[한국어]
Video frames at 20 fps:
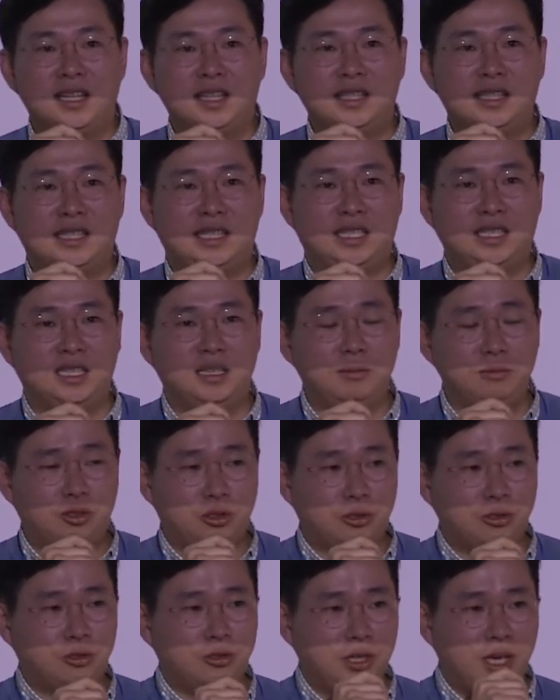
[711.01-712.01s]
지금
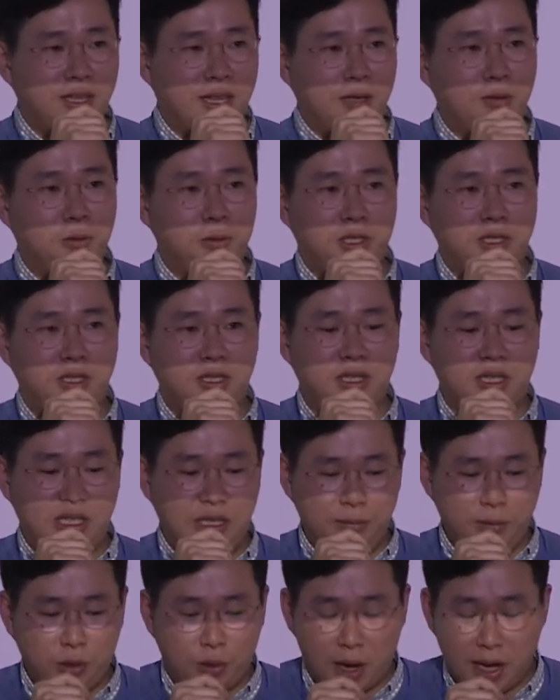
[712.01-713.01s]
중국의 대도시들은
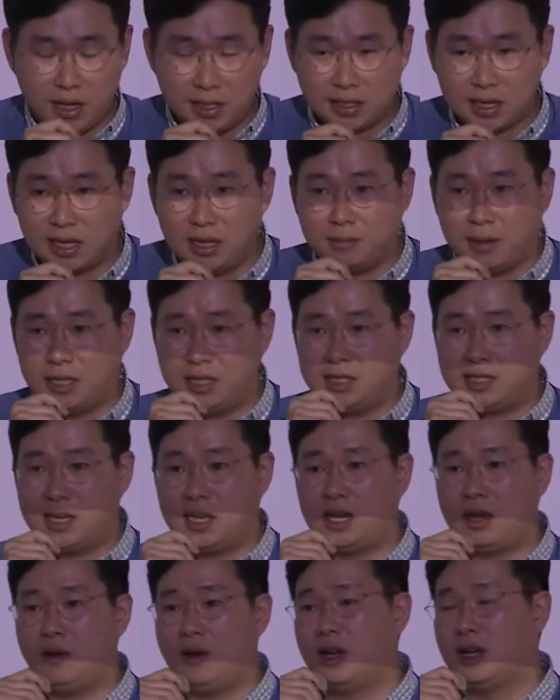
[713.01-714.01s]
이미 굉장히 많이
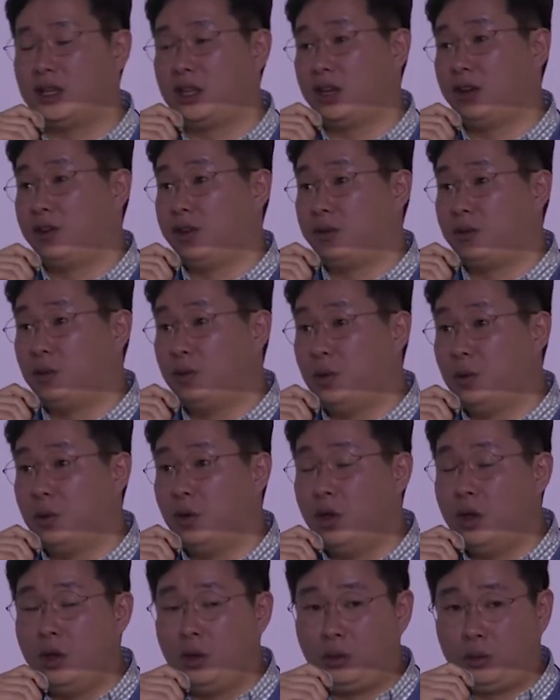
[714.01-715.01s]
체계화가 되어 있고
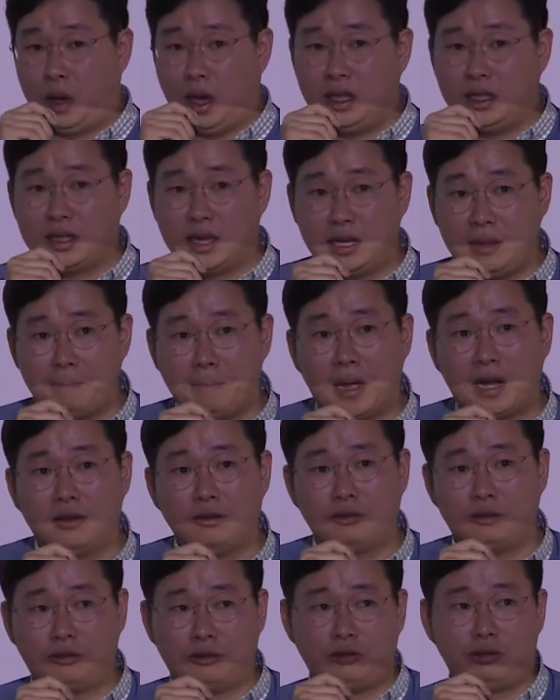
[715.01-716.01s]
굉장히 빠른
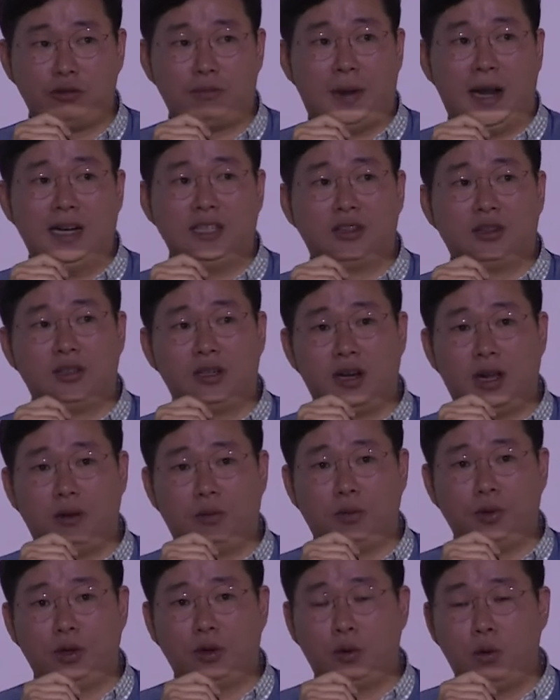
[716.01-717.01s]
수준으로 발전을
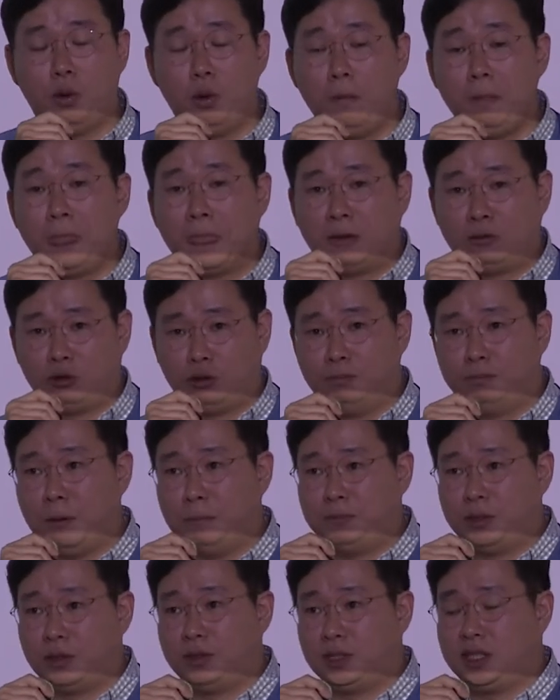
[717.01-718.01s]
하고 있고
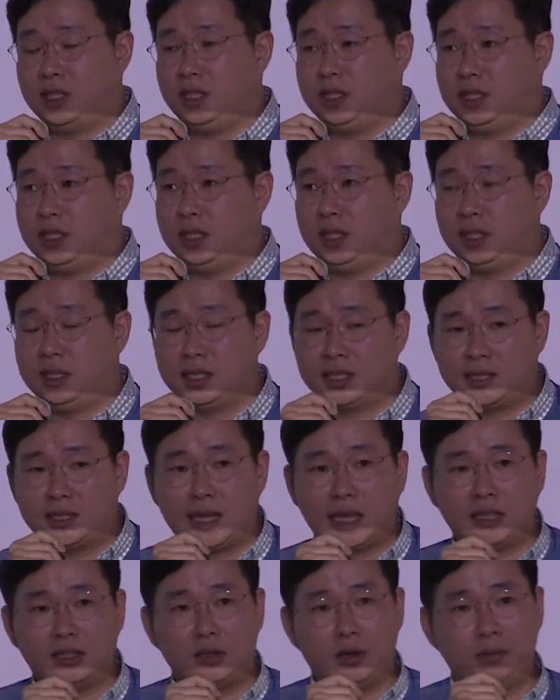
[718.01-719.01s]
준법 정신을 지키는
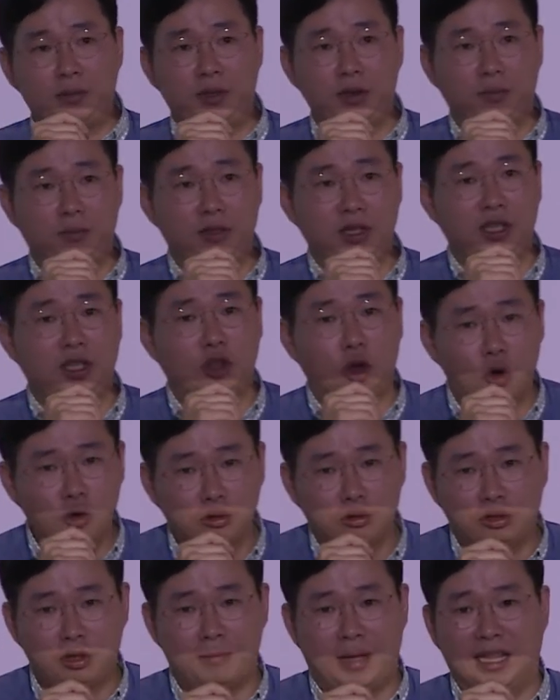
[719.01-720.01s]
스타트업 기업들이
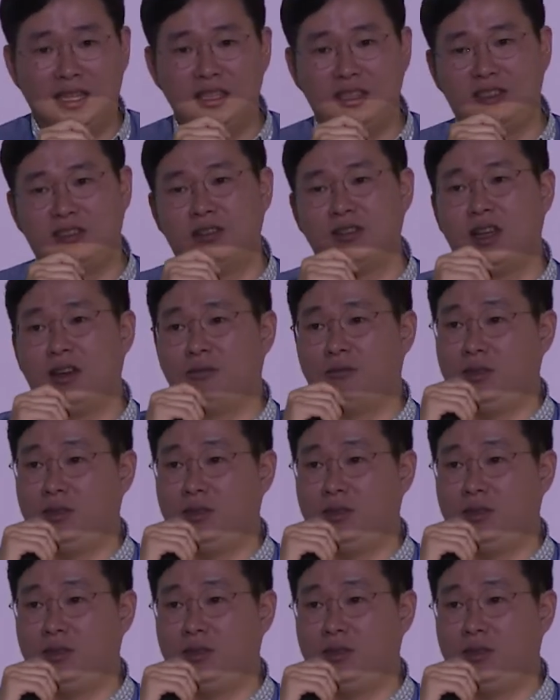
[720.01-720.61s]
더욱 더 많이 늘어나고